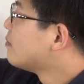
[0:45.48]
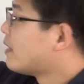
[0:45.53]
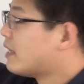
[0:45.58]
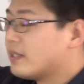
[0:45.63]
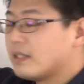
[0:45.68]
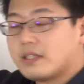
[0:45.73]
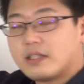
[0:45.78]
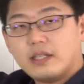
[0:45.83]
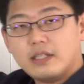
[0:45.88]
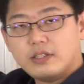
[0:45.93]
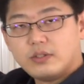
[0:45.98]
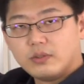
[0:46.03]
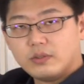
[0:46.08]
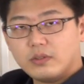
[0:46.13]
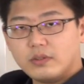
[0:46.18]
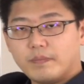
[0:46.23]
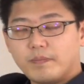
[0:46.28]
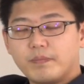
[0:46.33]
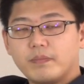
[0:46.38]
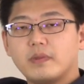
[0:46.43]
番最初
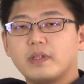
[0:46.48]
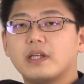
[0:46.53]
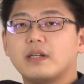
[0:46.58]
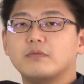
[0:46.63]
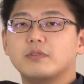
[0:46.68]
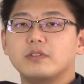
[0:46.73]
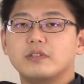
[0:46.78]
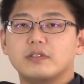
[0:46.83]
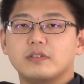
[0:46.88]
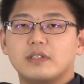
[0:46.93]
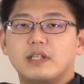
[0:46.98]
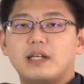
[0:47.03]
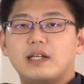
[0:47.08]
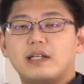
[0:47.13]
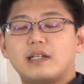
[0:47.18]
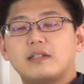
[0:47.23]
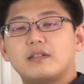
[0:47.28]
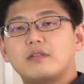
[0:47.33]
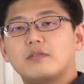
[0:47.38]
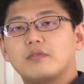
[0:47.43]
の W
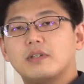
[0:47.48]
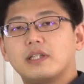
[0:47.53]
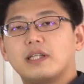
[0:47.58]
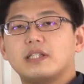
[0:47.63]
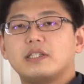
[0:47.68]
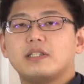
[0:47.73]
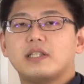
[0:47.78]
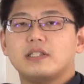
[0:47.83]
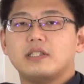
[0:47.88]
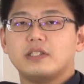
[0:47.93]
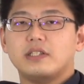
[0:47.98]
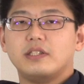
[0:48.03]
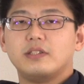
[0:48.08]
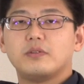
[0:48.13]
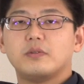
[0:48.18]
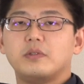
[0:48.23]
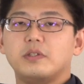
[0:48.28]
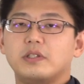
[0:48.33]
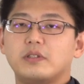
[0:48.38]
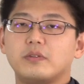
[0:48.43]
が私たち一
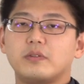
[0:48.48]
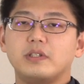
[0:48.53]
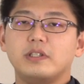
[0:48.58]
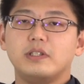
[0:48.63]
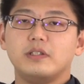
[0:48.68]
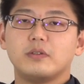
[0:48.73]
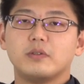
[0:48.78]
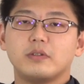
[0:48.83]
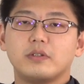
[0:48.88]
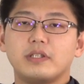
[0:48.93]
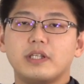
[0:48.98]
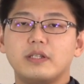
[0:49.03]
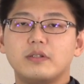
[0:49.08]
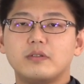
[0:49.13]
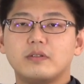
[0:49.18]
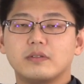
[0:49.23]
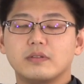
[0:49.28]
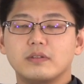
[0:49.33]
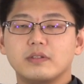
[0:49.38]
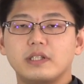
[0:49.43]
人一人にとって
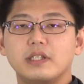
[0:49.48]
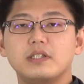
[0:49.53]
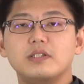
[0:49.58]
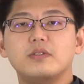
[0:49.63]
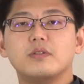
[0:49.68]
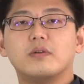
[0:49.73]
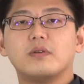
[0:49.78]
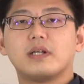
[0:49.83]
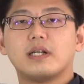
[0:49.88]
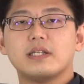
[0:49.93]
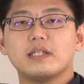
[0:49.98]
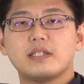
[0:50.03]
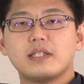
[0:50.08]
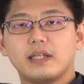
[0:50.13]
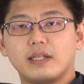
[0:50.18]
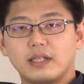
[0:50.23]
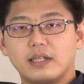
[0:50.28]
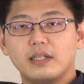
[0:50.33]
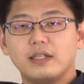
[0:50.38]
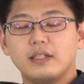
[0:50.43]
の臨場感
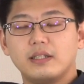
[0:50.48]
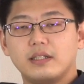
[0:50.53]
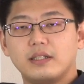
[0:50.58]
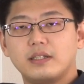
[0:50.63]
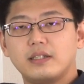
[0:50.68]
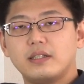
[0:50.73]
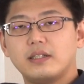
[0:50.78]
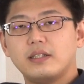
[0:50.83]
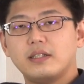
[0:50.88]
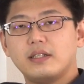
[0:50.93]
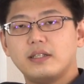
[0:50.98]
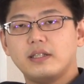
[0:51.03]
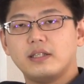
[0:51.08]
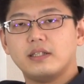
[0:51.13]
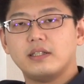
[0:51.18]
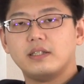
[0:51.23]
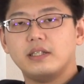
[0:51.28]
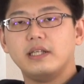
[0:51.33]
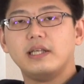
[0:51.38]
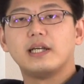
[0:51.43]
世界、
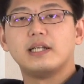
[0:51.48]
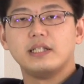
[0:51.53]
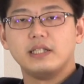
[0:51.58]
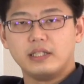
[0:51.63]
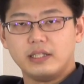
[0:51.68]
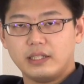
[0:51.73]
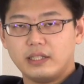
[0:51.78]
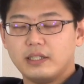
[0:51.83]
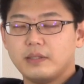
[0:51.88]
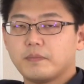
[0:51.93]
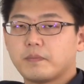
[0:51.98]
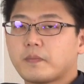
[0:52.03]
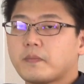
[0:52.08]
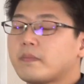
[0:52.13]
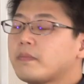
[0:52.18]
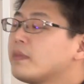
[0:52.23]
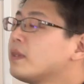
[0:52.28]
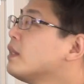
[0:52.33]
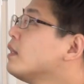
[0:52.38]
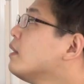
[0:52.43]
リアリティ
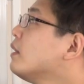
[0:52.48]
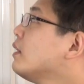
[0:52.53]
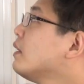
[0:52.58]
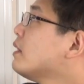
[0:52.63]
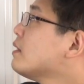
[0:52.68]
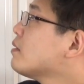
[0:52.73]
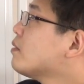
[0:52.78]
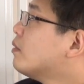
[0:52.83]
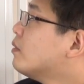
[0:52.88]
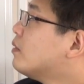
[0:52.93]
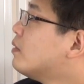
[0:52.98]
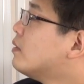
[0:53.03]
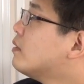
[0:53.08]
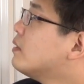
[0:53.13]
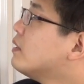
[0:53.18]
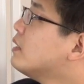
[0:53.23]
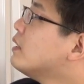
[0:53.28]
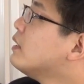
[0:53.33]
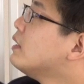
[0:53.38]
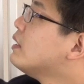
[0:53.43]
で、
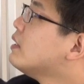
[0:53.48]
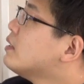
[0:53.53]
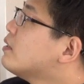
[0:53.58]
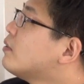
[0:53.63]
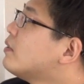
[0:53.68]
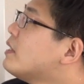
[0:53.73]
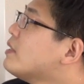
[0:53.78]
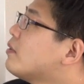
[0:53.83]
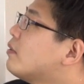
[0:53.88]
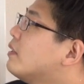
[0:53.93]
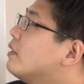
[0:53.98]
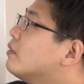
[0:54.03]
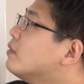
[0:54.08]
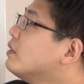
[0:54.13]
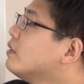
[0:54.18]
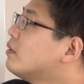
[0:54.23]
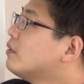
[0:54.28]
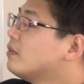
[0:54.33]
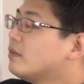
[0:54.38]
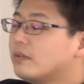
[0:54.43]
それぞれの
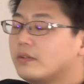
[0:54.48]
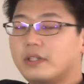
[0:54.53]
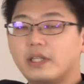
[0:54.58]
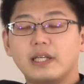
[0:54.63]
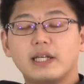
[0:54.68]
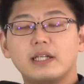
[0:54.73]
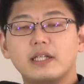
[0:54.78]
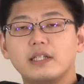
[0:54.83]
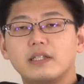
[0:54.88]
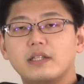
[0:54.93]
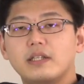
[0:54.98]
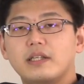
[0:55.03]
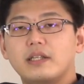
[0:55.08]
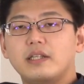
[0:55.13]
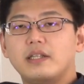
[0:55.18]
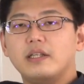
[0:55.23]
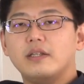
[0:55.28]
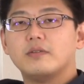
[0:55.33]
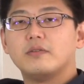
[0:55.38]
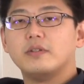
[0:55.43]
人のリアリティ
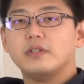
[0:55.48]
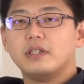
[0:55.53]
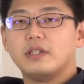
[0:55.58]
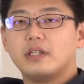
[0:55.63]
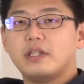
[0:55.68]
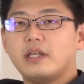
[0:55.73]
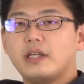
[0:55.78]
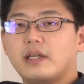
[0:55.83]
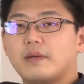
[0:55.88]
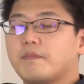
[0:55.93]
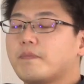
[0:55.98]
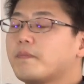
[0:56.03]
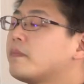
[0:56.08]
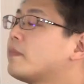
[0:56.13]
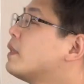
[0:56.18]
において